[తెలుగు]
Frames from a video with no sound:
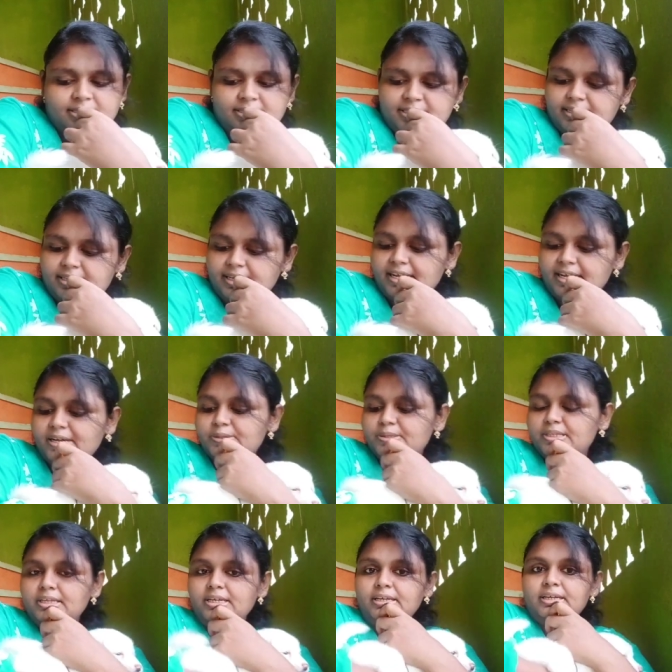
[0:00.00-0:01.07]
చిన్నగా
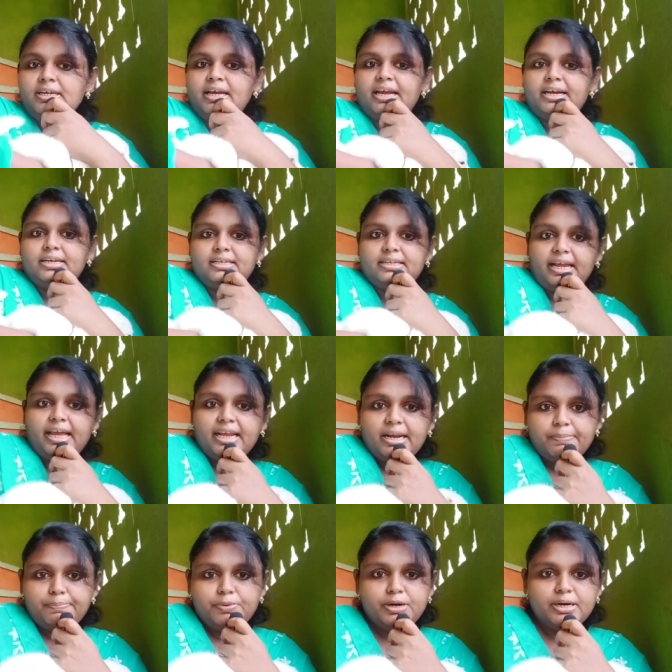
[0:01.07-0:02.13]
ఉంది అండ్ టైల్
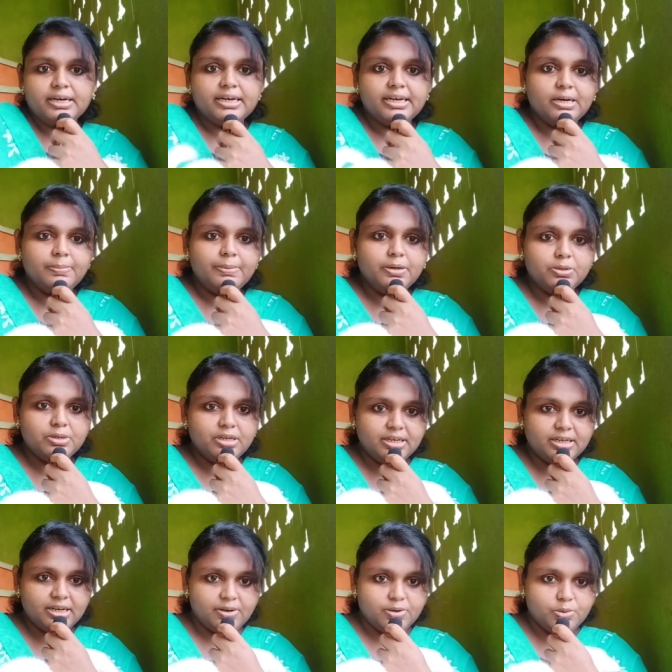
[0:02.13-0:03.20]
ఎప్పుడు ఇట్లా నిలబడి ఉండదు
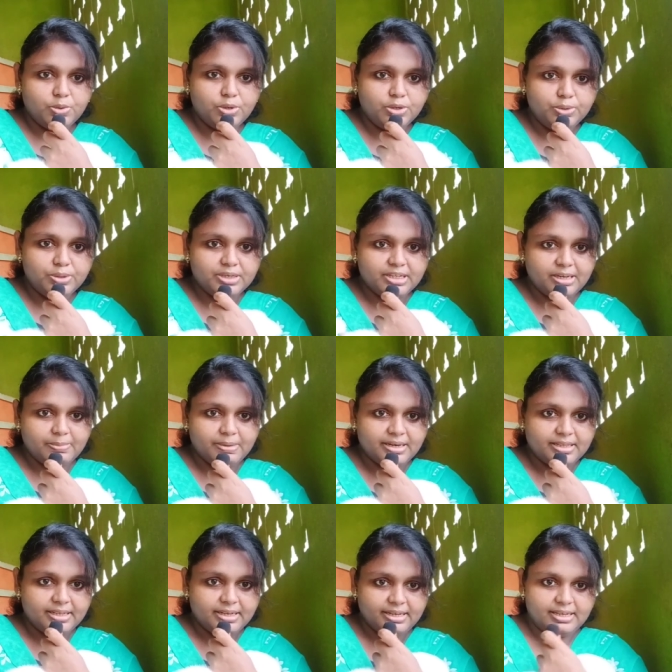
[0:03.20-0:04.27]
ఇట్లా ఒంగి ఉంటుంది అనమాట
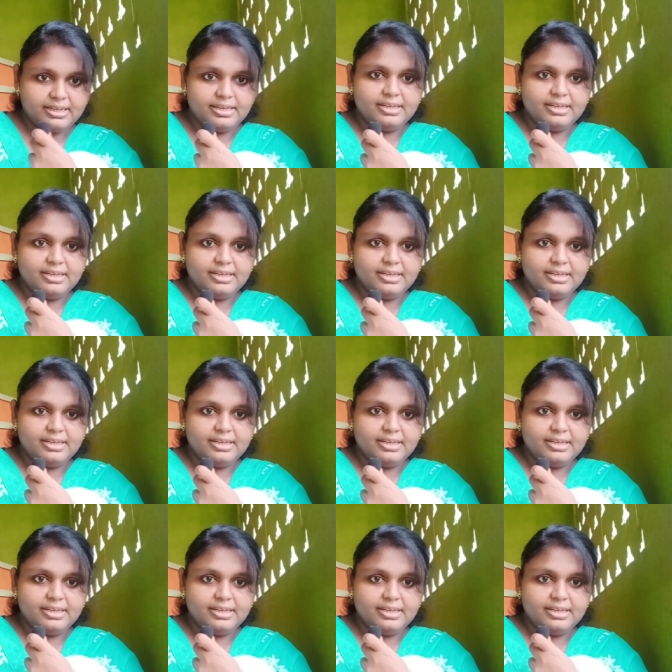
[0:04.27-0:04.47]
దీనికి